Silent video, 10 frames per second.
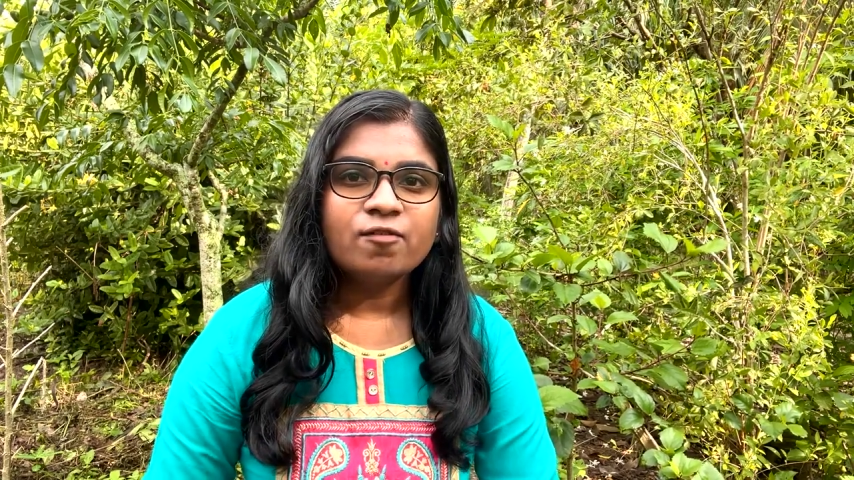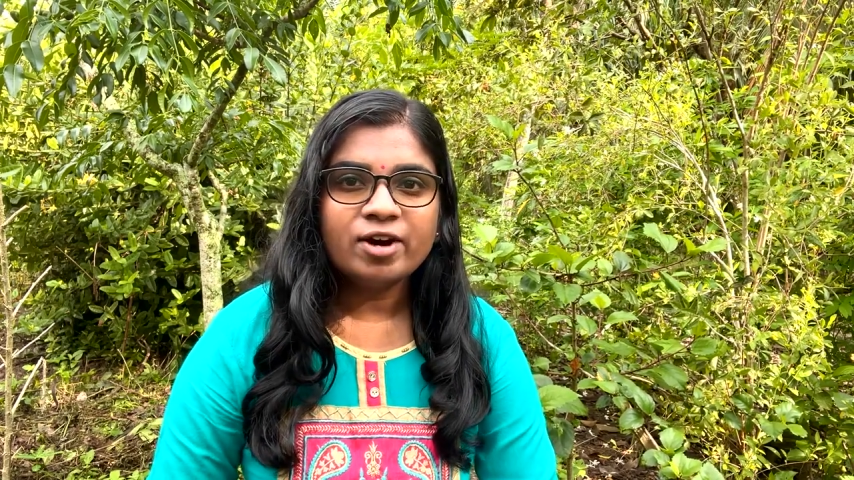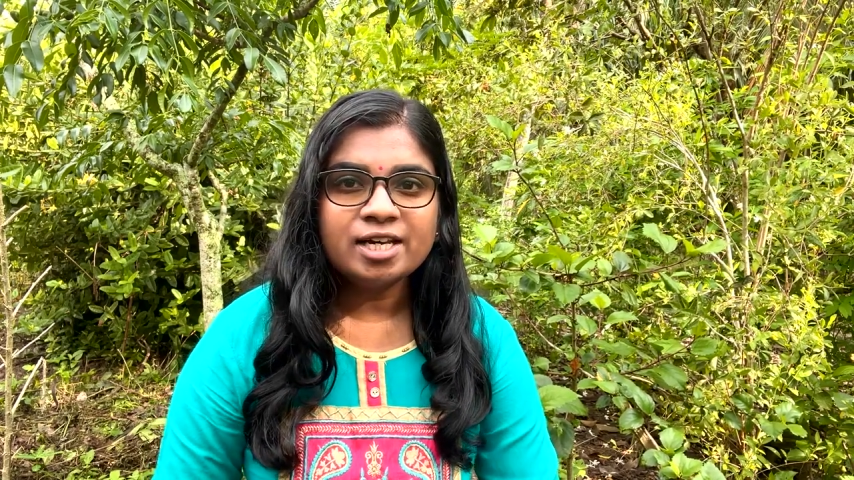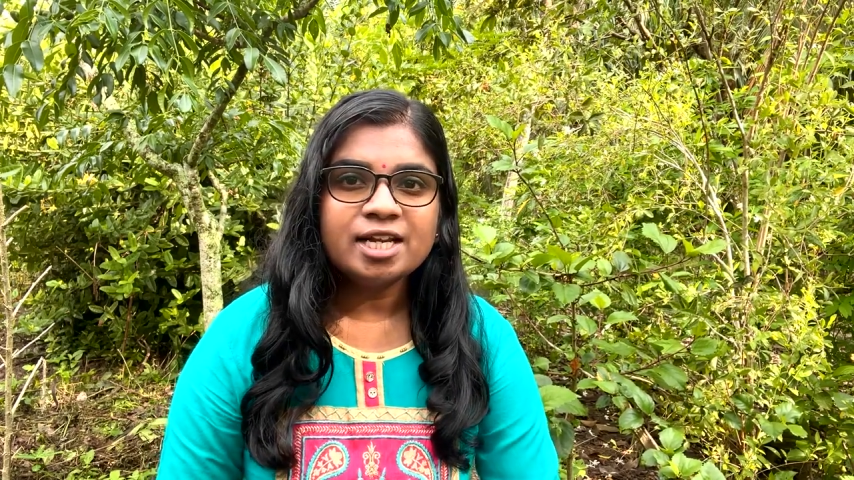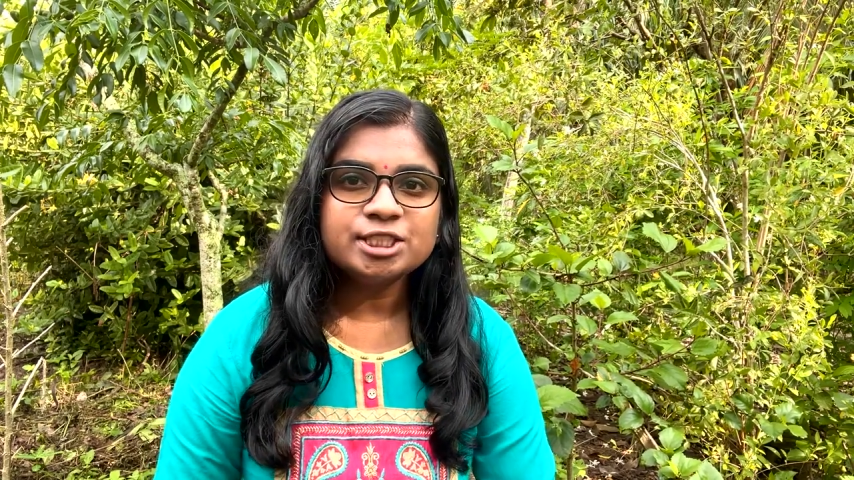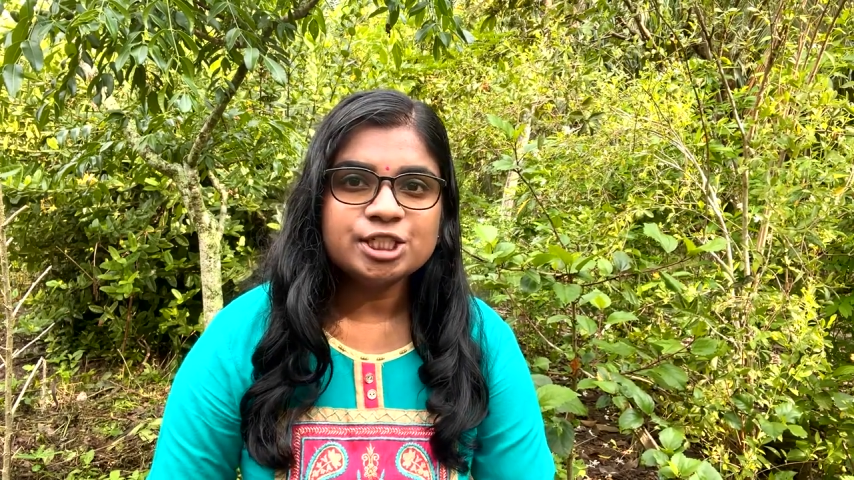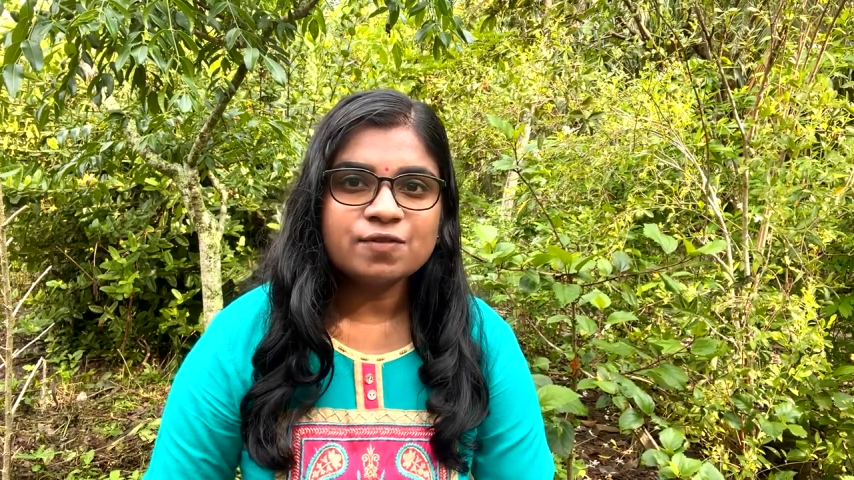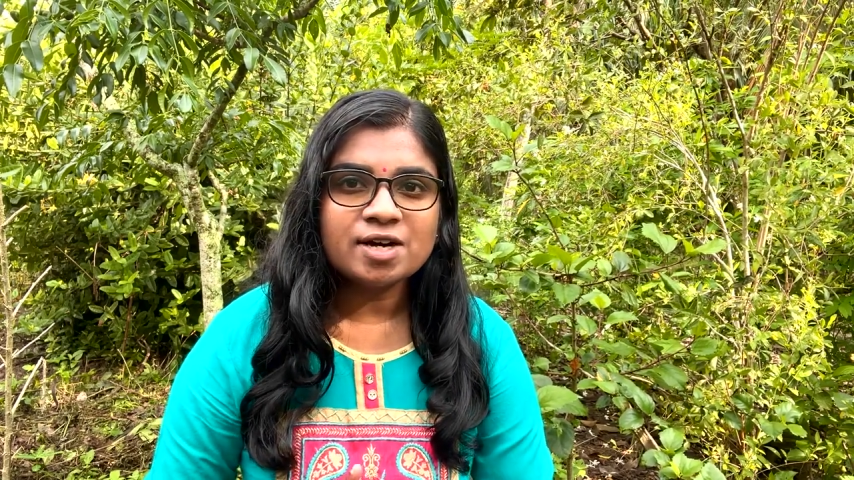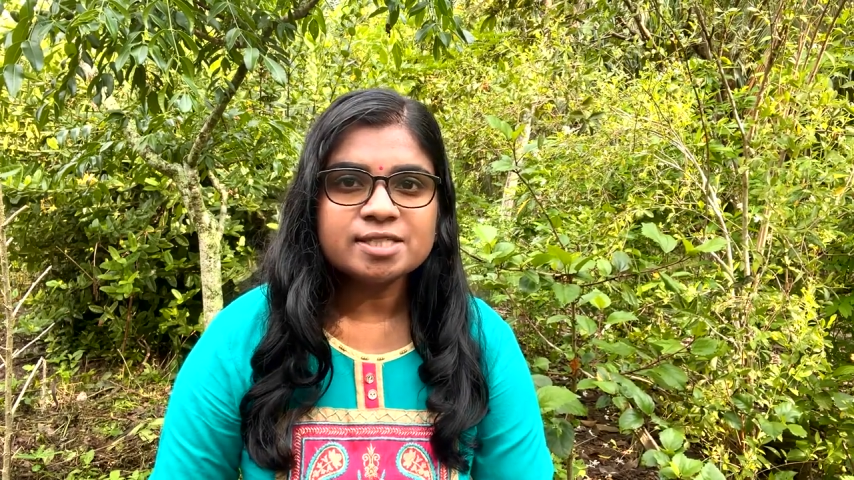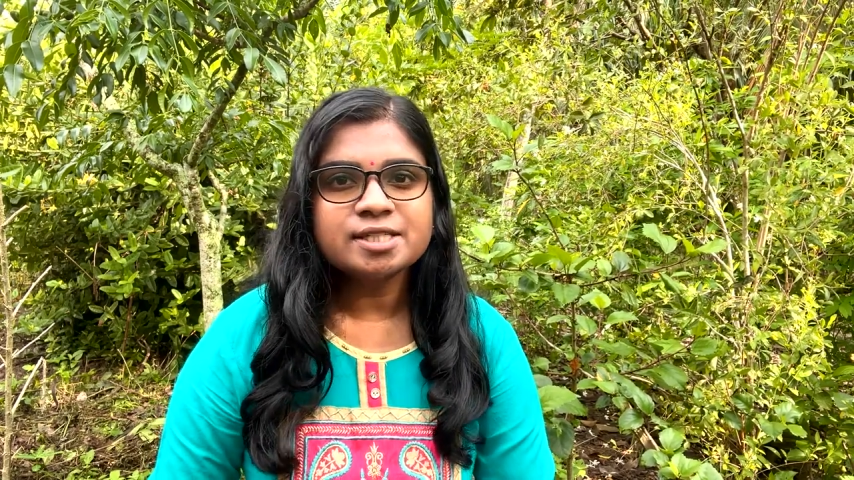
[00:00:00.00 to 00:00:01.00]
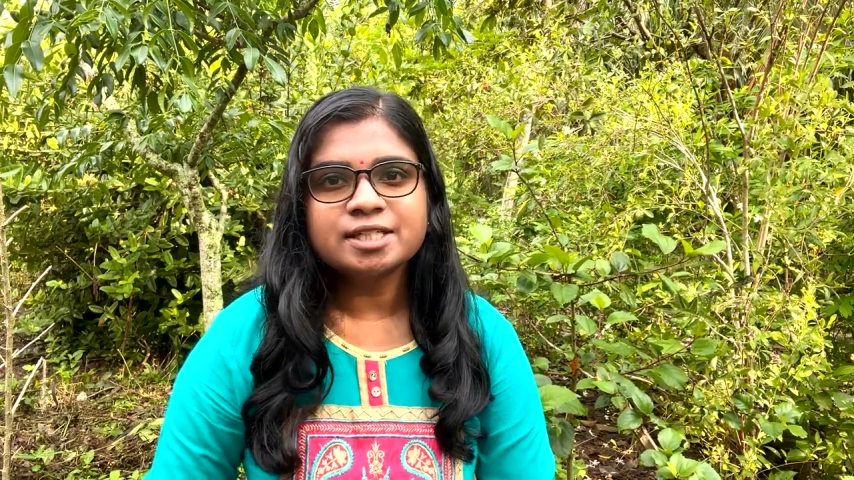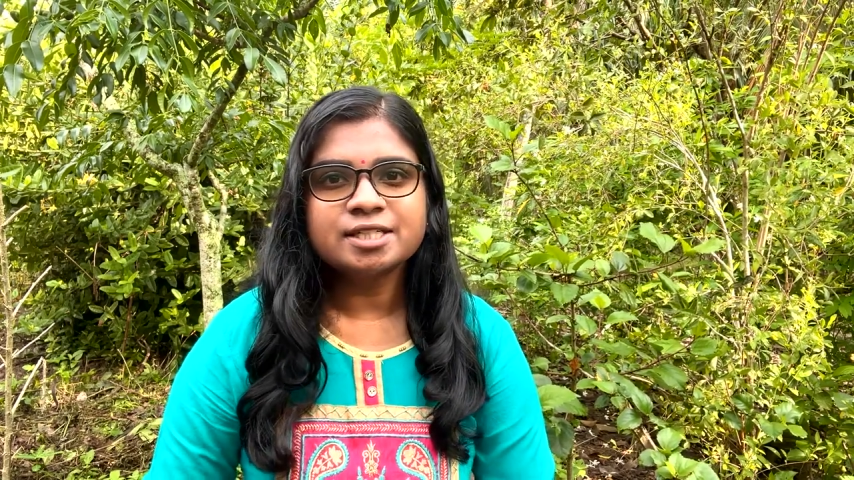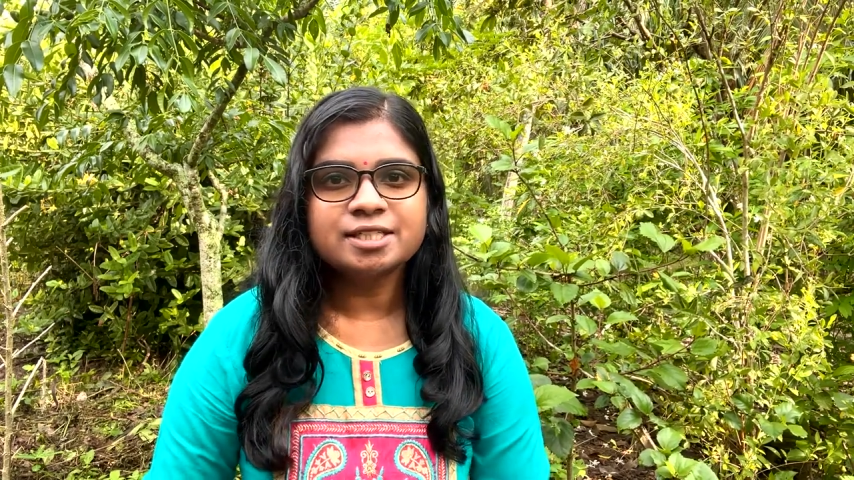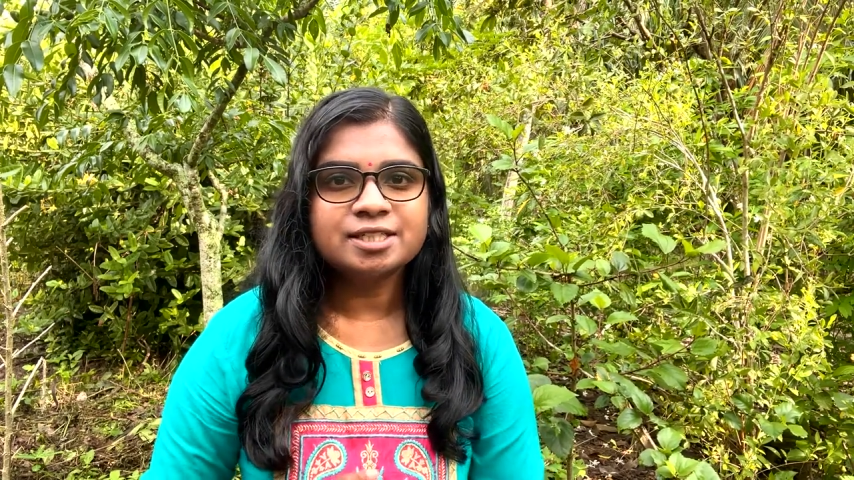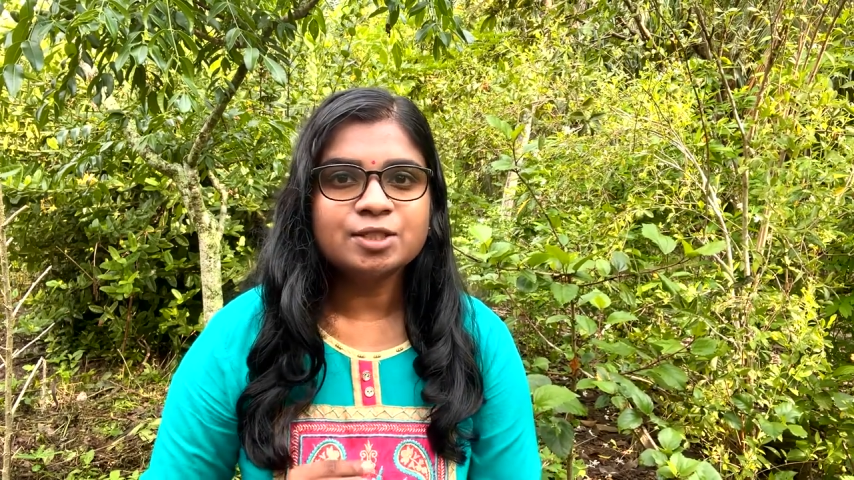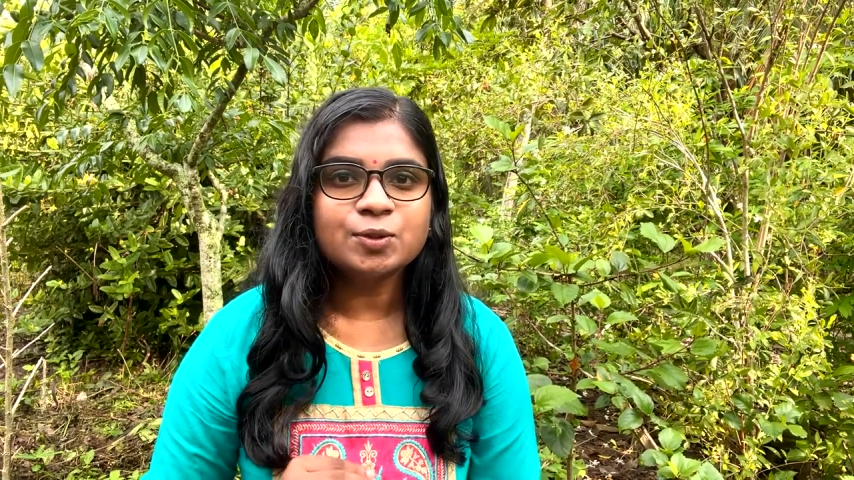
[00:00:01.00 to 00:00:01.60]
வரலாற்றை வாசகர்களுக்கு